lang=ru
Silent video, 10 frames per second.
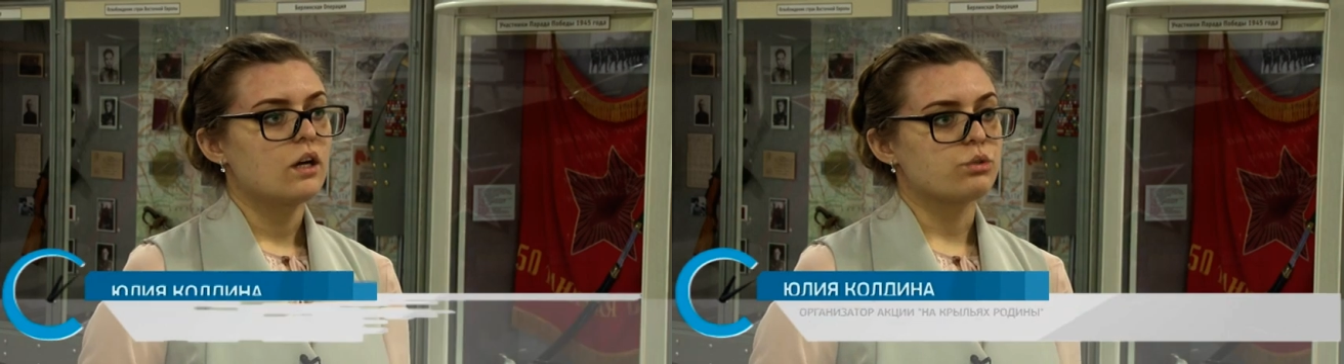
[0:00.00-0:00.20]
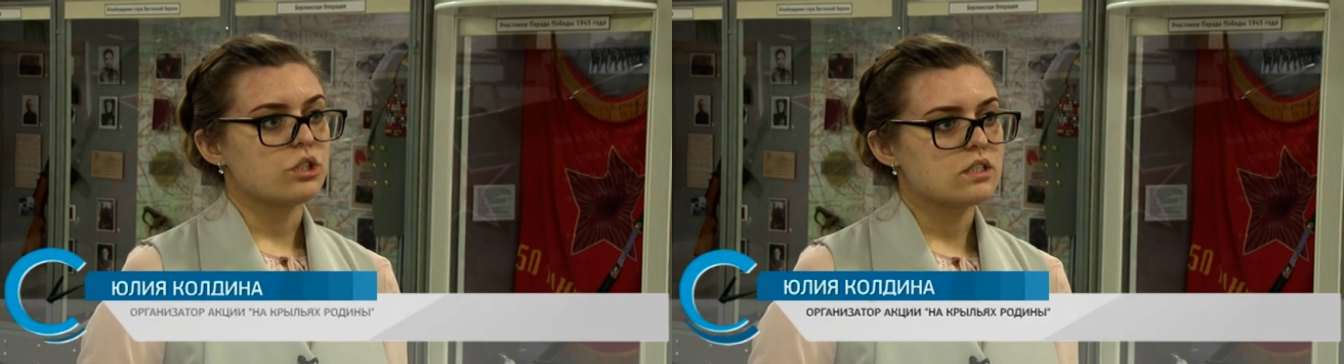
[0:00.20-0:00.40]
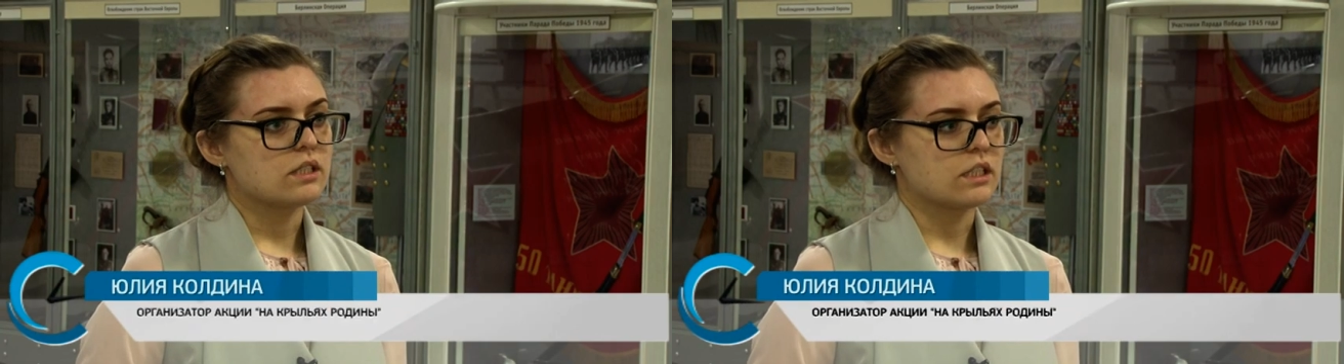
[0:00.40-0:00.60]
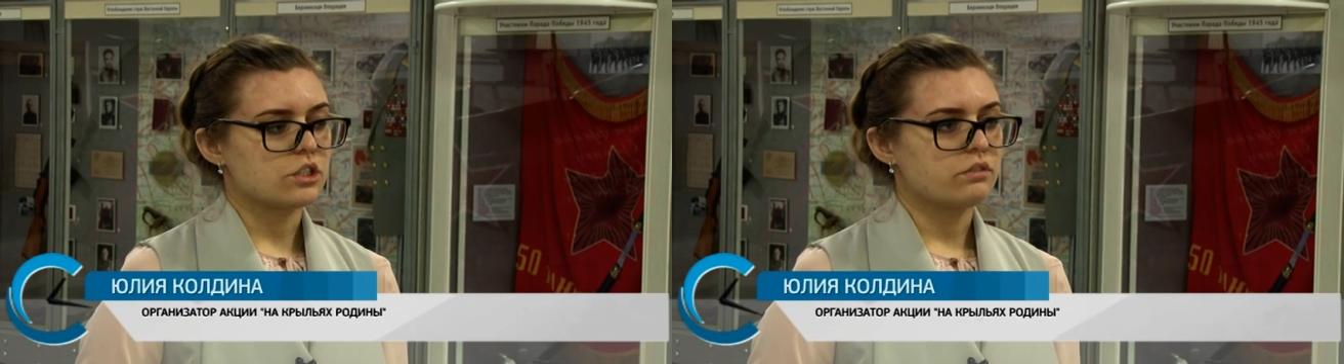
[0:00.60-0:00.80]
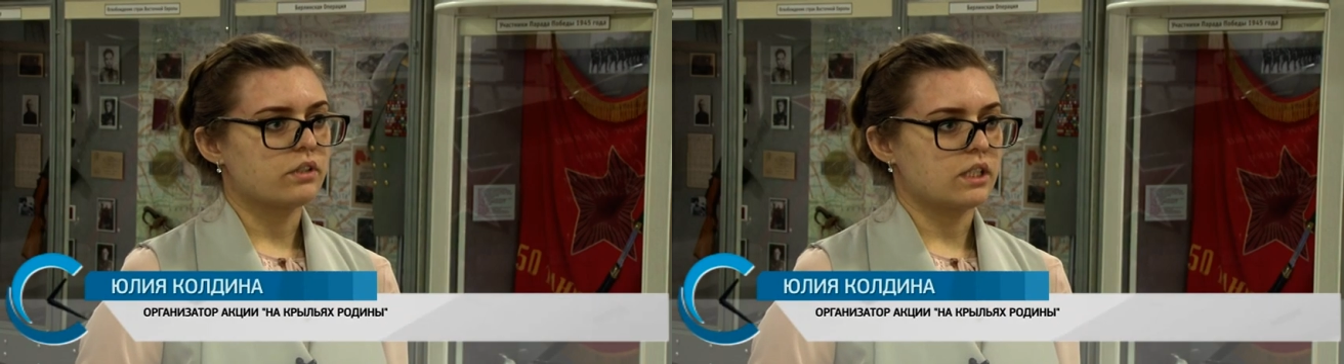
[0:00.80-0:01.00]
участники
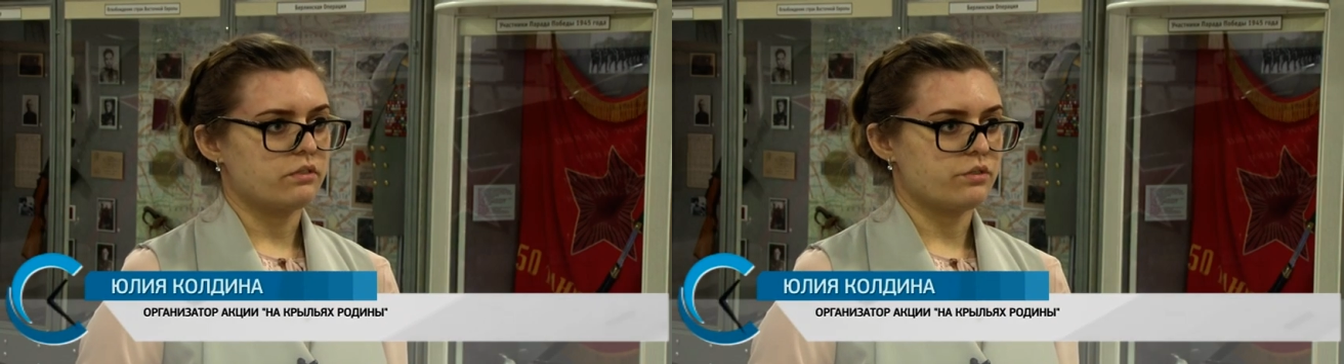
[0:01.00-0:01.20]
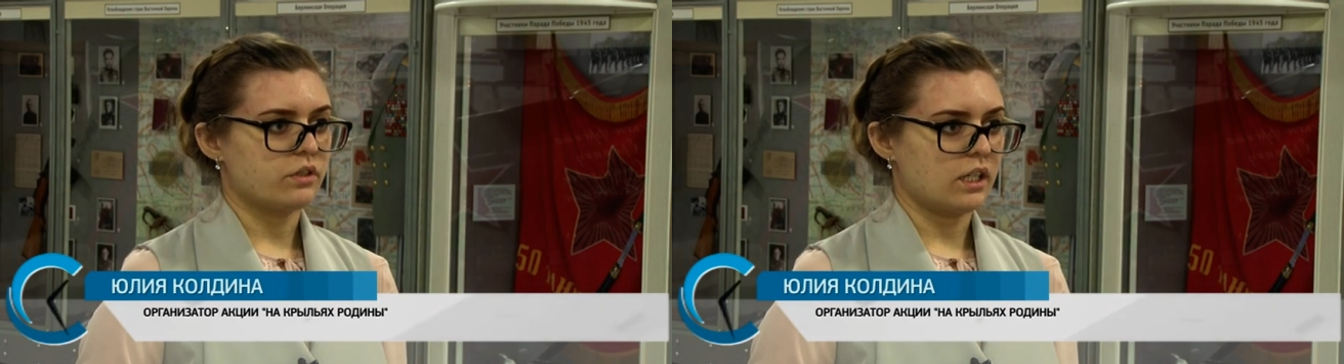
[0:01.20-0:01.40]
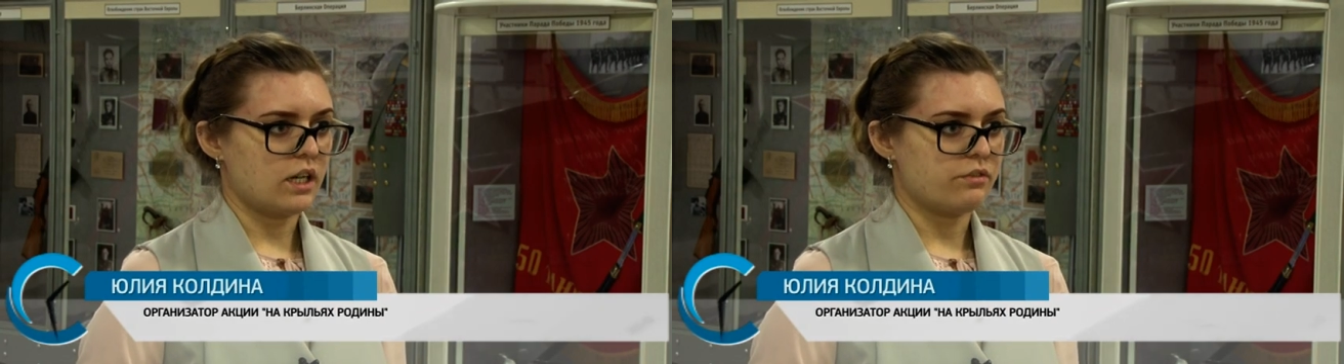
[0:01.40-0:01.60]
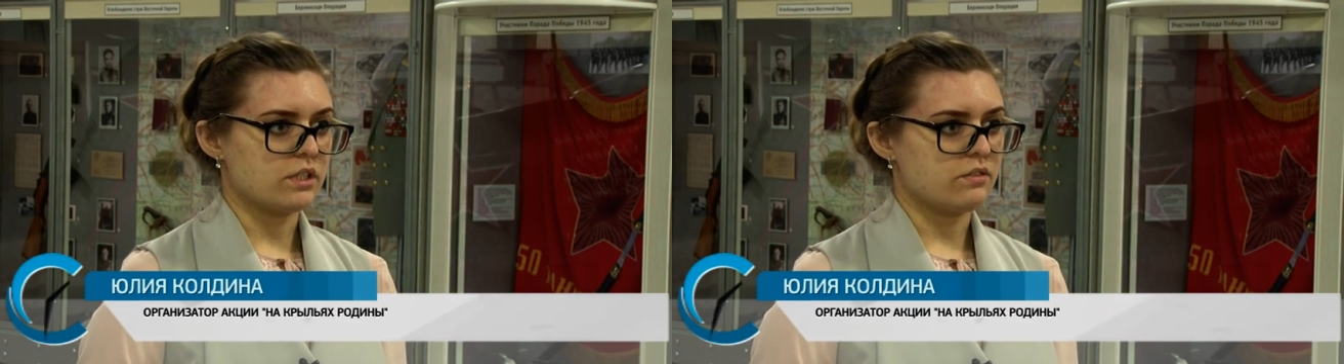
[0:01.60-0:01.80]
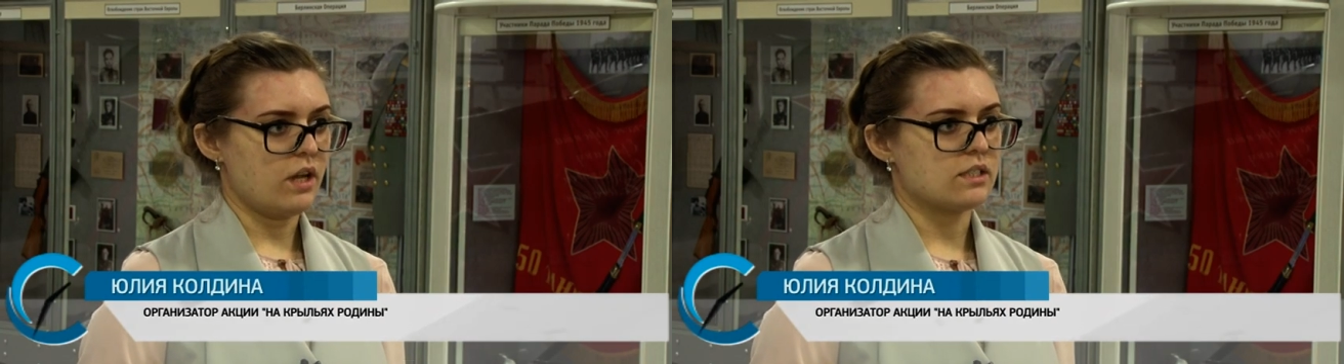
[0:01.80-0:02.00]
должны выкладывать
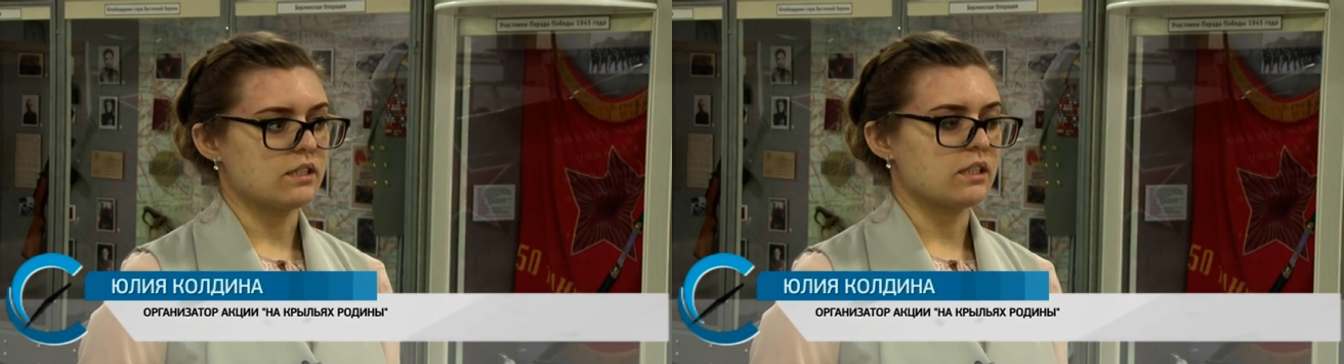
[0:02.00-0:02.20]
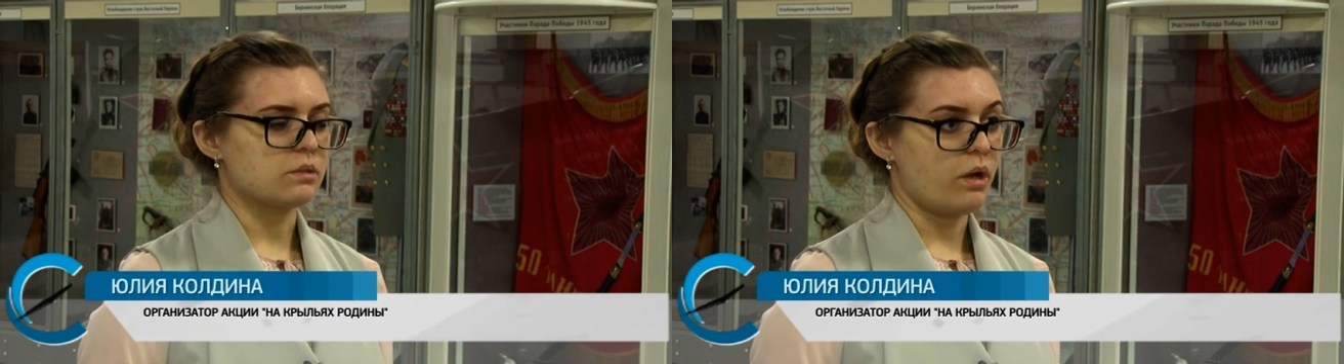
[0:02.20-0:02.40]
фотографии, связанные